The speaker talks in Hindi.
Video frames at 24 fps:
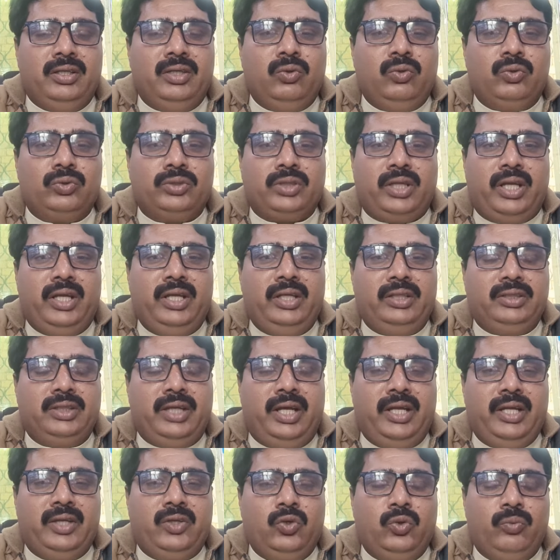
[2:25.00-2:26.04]
उसके
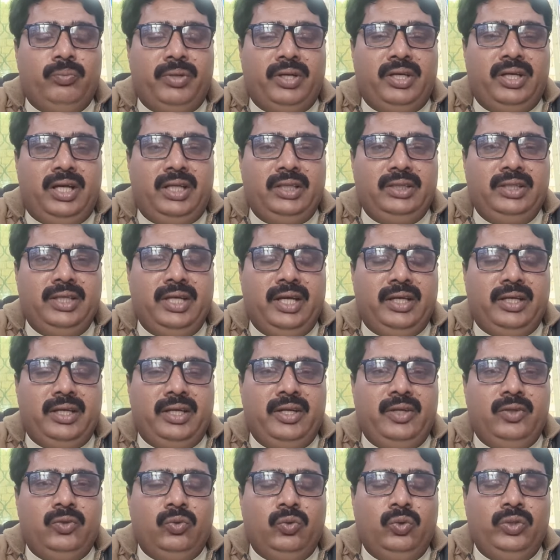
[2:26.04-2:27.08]
चारे के ऊपर डाल दिया
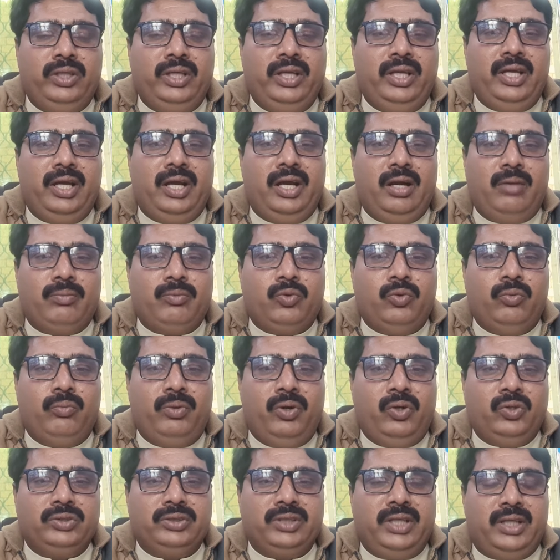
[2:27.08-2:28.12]
करें तो ये आपको
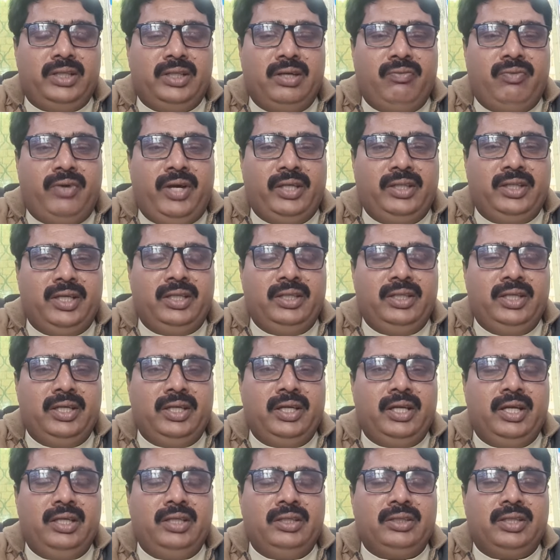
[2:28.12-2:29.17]
बहुत ज़्यादा फ़ायदा
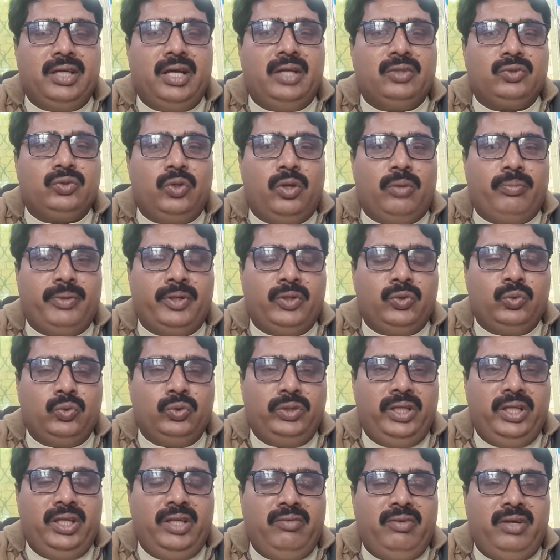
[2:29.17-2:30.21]
देगा ख़ास तौर पर दूध
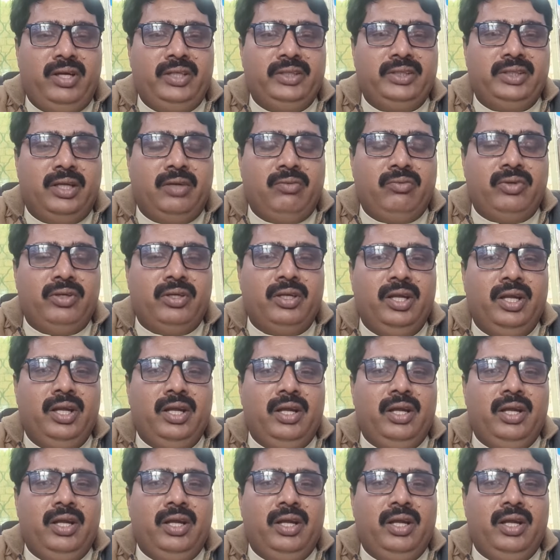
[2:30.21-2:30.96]
देने वाले जानवर